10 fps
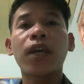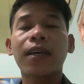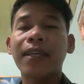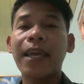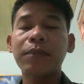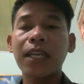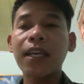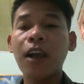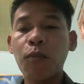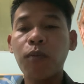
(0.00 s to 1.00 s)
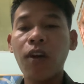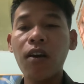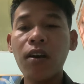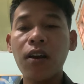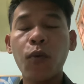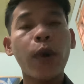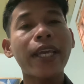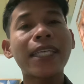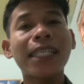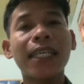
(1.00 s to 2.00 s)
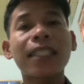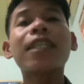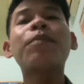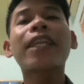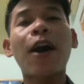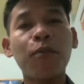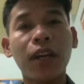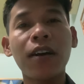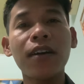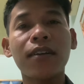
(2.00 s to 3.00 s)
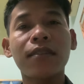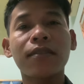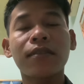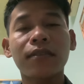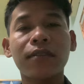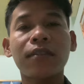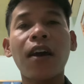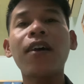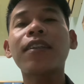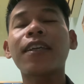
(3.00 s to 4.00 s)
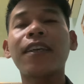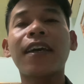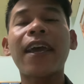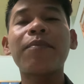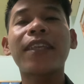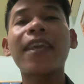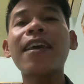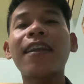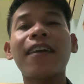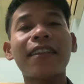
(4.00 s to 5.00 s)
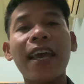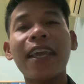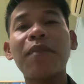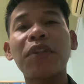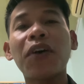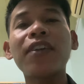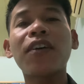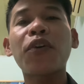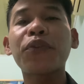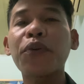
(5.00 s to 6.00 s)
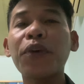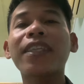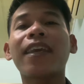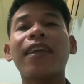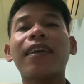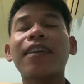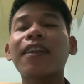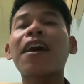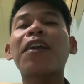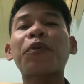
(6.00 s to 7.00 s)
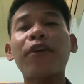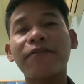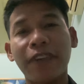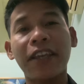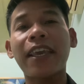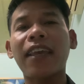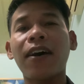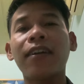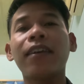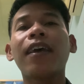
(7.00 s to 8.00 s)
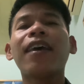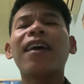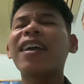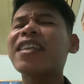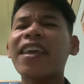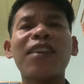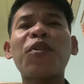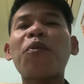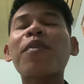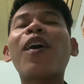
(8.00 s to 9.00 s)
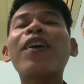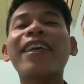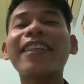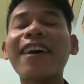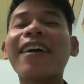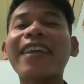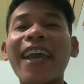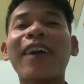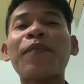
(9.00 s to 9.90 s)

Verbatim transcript: thì em sẽ không có quay sư minh không nữa đó thì em chỉ lên đây em nói cho cô chú anh chị trên kênh của em viện vậy thôi cái chuyện nó cũng không có gì hết trơn nha